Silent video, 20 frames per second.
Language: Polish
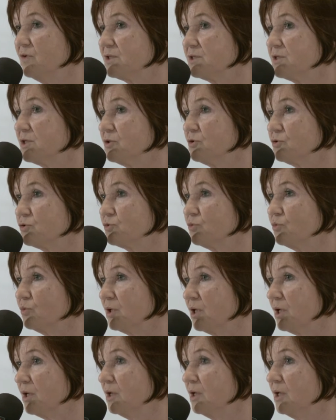więcej
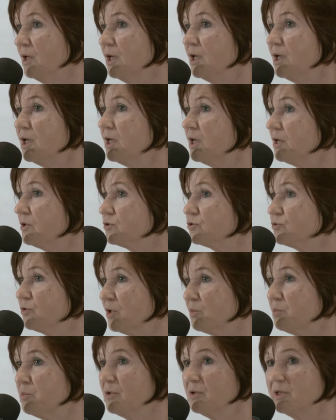kosztuje. Ile
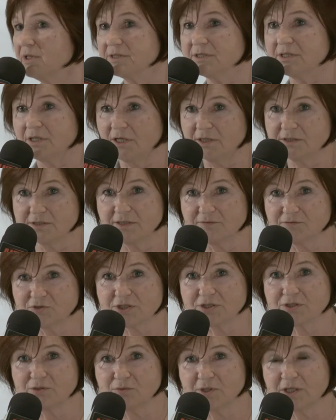kosztuje polisa?
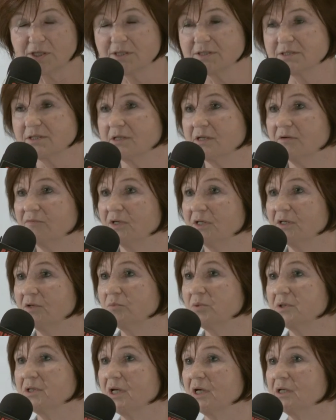Zawsze są takie
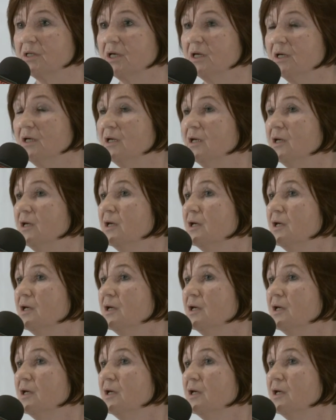zadawane pytania.